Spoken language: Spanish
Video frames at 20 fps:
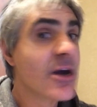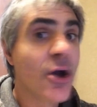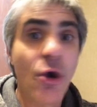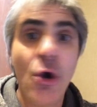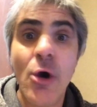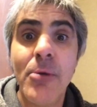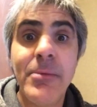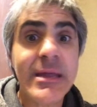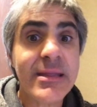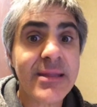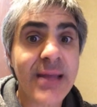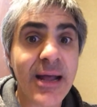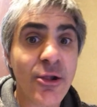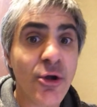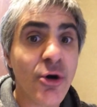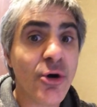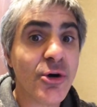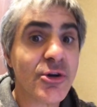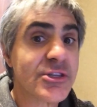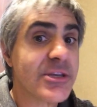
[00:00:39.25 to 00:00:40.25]

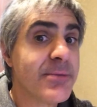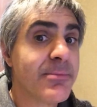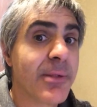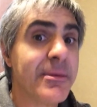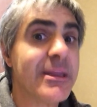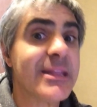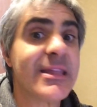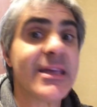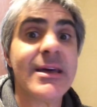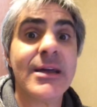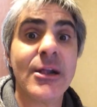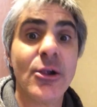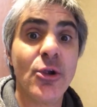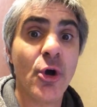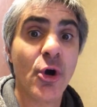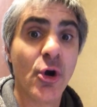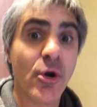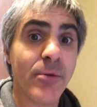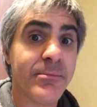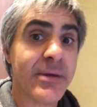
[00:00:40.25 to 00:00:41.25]
Coméntalo, simplemente
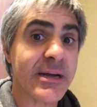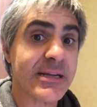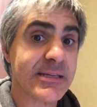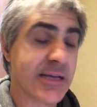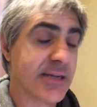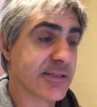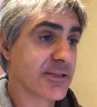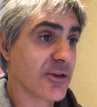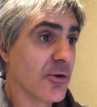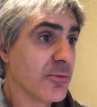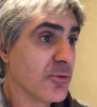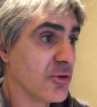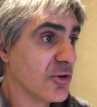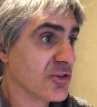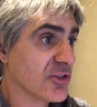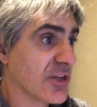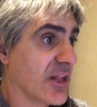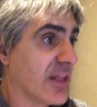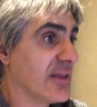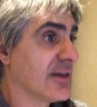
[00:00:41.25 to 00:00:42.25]
lo conversas,
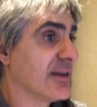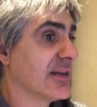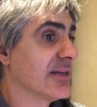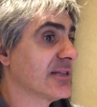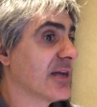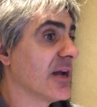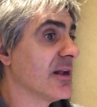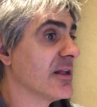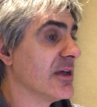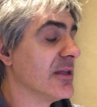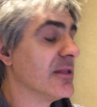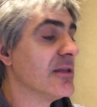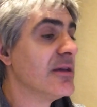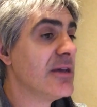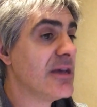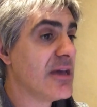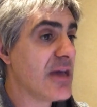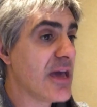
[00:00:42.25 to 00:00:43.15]
como si le dijeras a alguien,